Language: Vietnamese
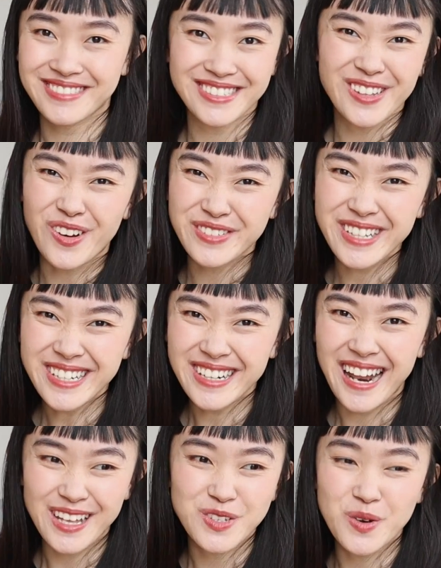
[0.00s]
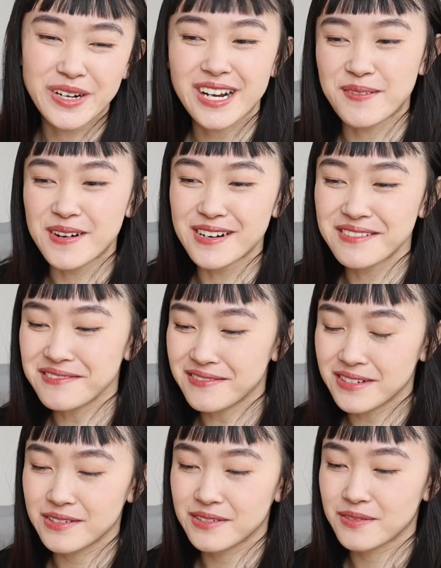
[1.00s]
nó rất là truyền cảm hứng
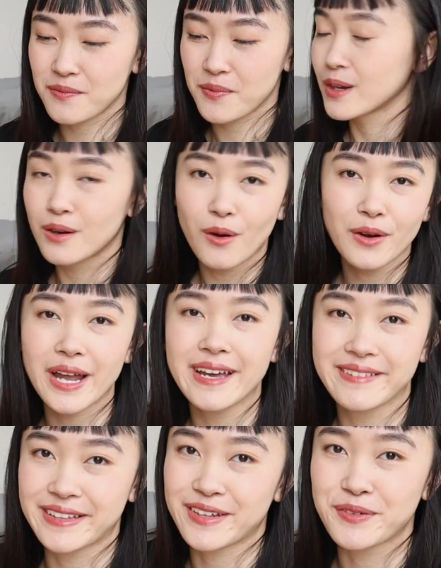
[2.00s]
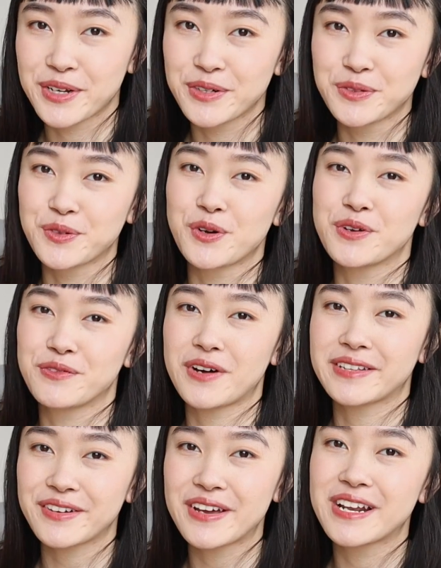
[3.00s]
ok dài dòng thế đủ rồi
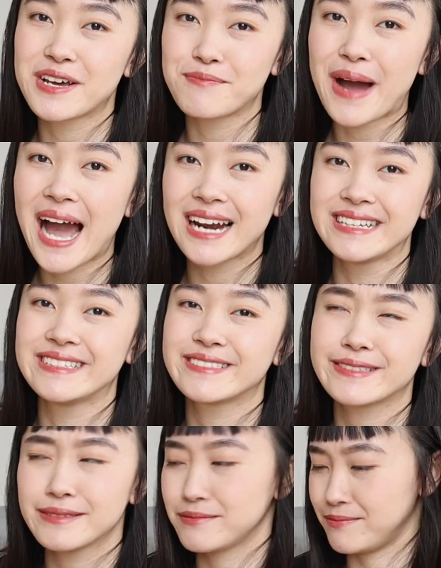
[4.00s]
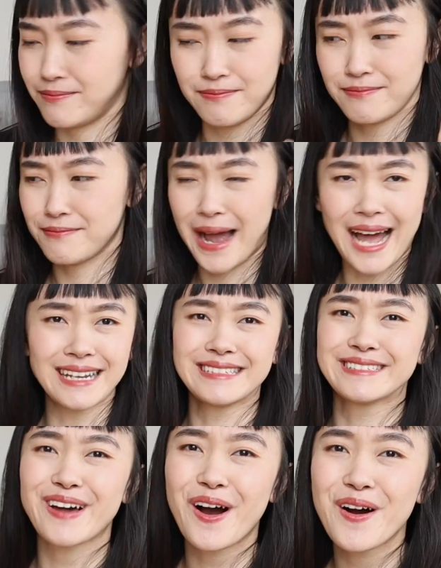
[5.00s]
và sau đây là ba lý ba
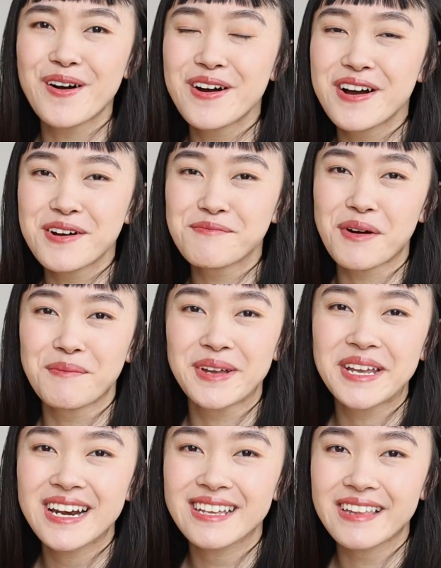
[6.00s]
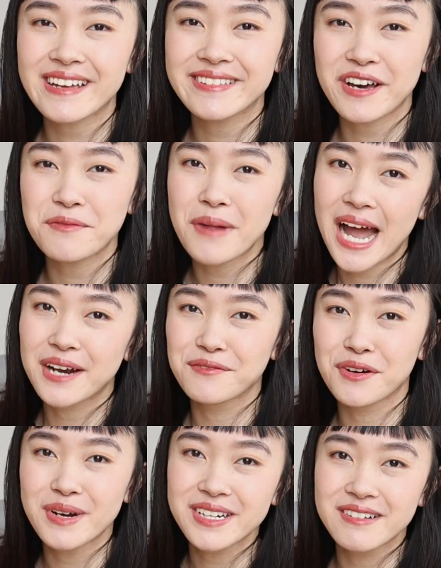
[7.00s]
lý do mà mình nghĩ là tại sao bạn
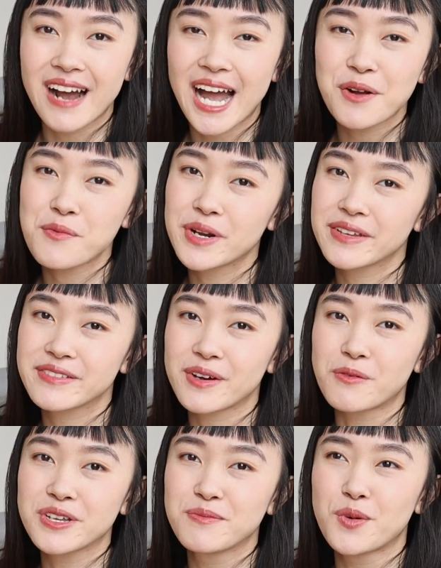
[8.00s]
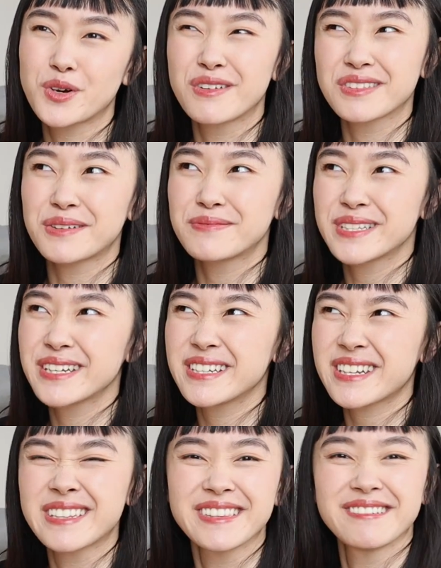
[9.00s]
và bất cứ ai cũng nên sống như một thực tập
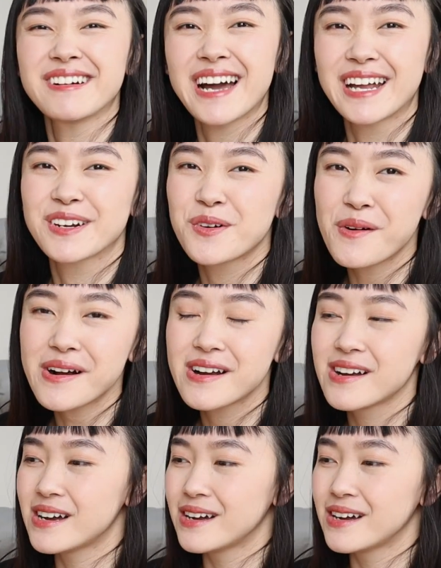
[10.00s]
sinh thần tượng Hàn Quốc